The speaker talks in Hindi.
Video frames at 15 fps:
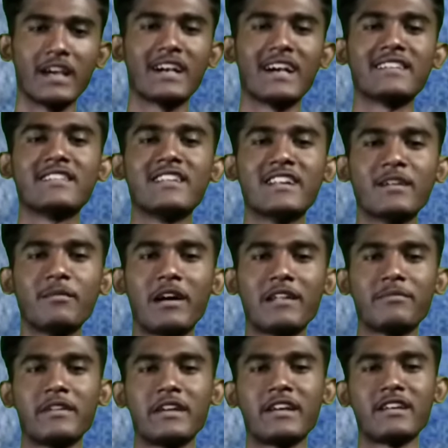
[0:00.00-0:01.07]
ठीक है इस दिल की
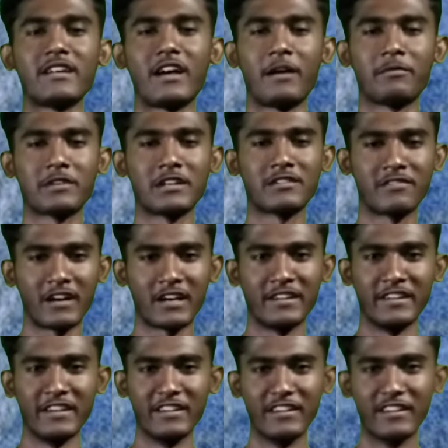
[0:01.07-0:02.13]
बात में आपका
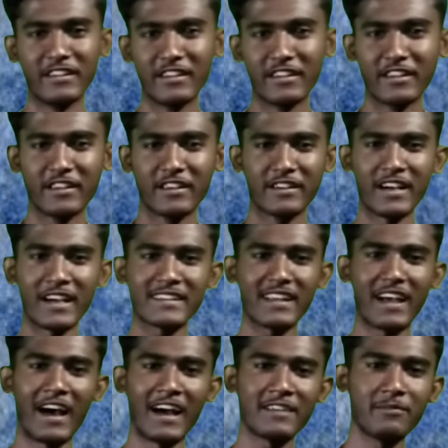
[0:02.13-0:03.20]
स्वागत है
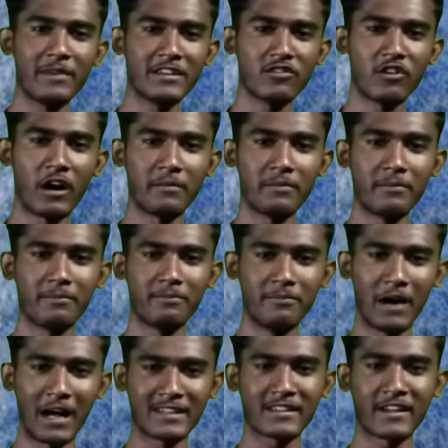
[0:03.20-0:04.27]
वैसे आज मैं जो आप
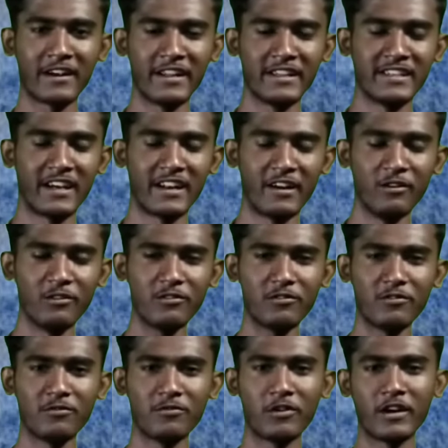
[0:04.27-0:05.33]
बात करने जा रहा
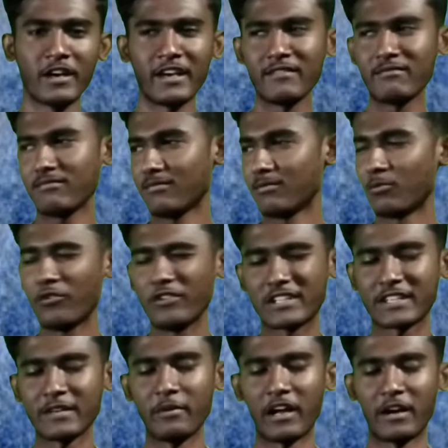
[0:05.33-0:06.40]
हूँ वो है
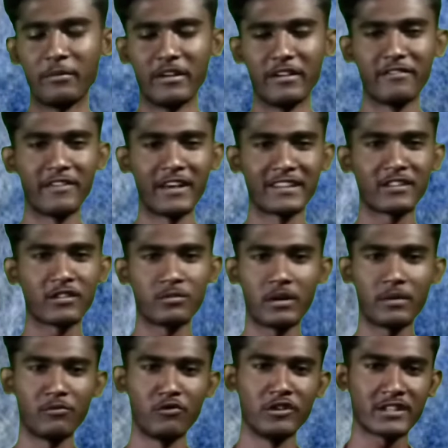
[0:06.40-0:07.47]
मूवीज़ के बारे में वैसे तो
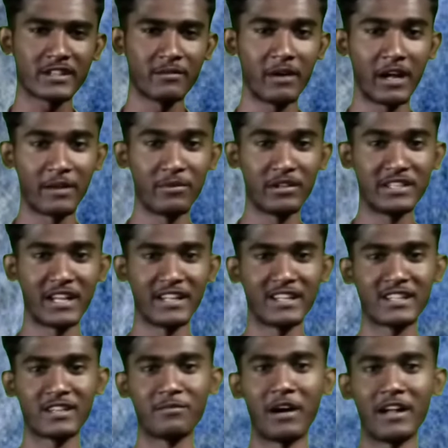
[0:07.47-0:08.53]
मैं मूवीज़ के बारे में
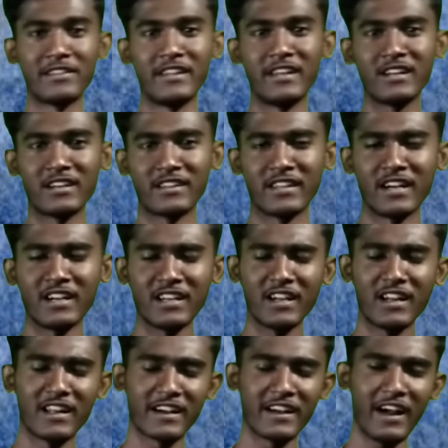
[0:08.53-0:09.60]
ज़्यादातर बात नहीं करता
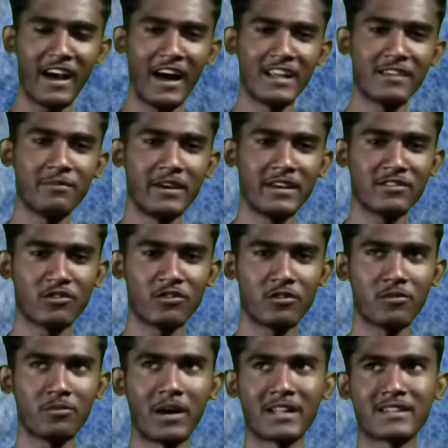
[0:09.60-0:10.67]
लेकिन आज मैं जो
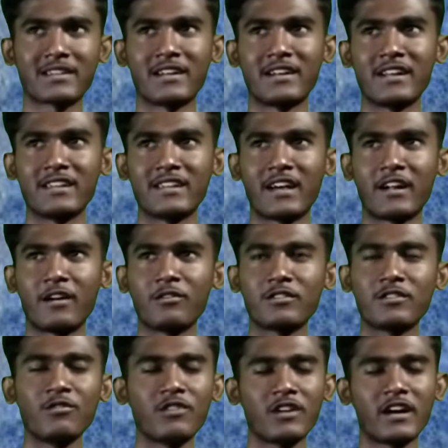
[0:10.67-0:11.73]
बात करने जा रहा
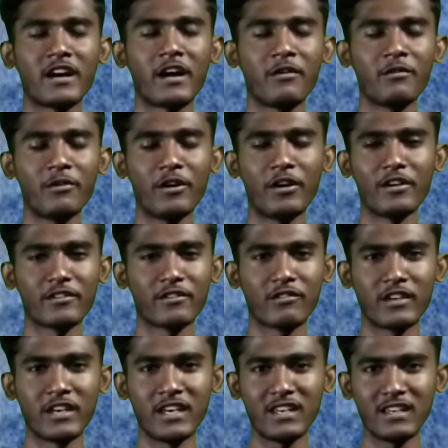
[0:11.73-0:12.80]
हूँ क्यों कर रहा हूँ
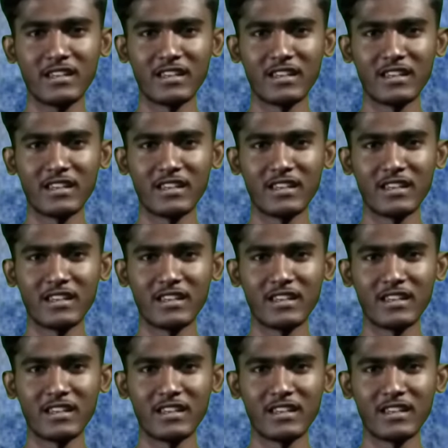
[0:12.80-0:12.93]
क्योंकि